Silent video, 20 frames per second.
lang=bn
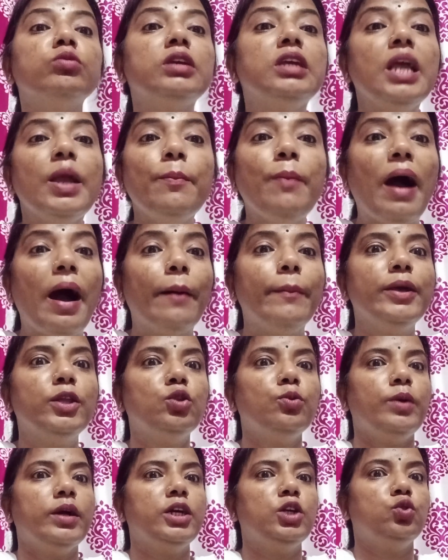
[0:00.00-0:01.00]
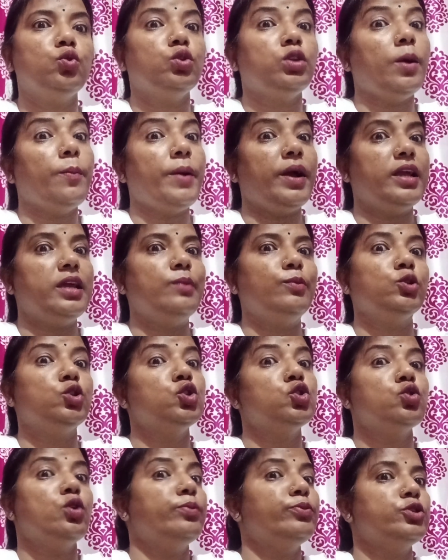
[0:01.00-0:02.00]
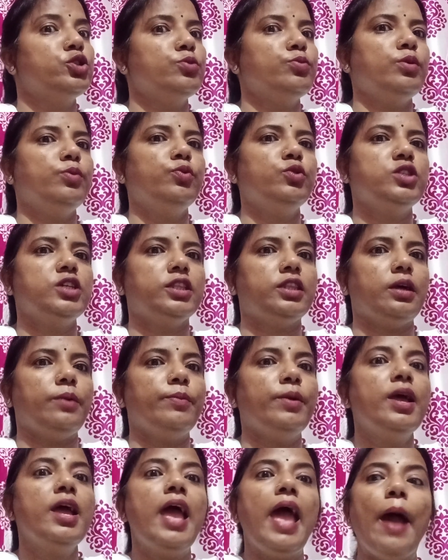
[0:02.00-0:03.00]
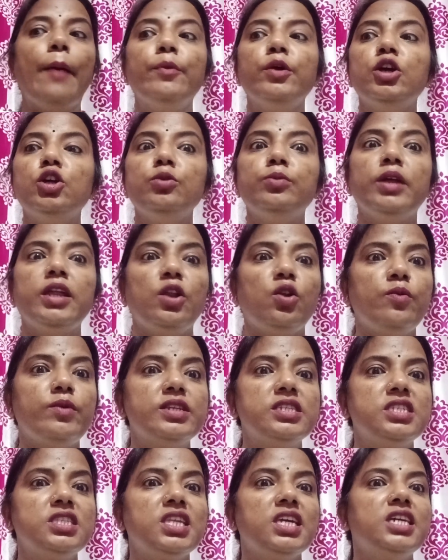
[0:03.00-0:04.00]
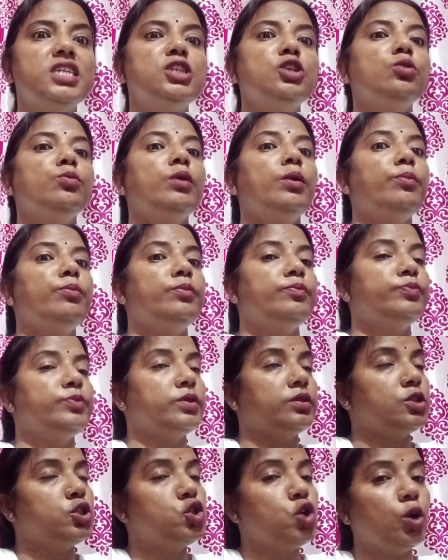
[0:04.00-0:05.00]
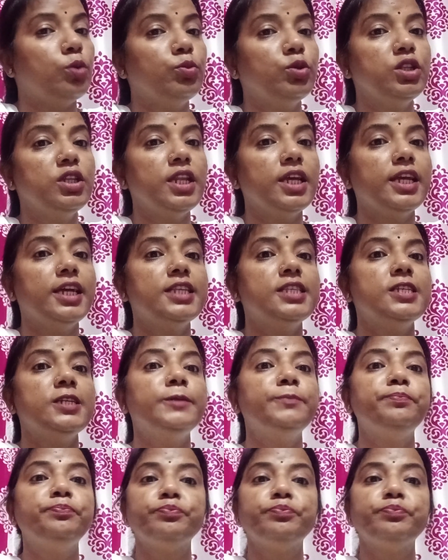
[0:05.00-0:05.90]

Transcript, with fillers: কিভাবে তোমাকে তোতা পাখির মতো সবসময় বোঝাতাম এমনকি তোমার ইউনিভার্সিটিতে গেছি তোমার জন্মদিনে গেছি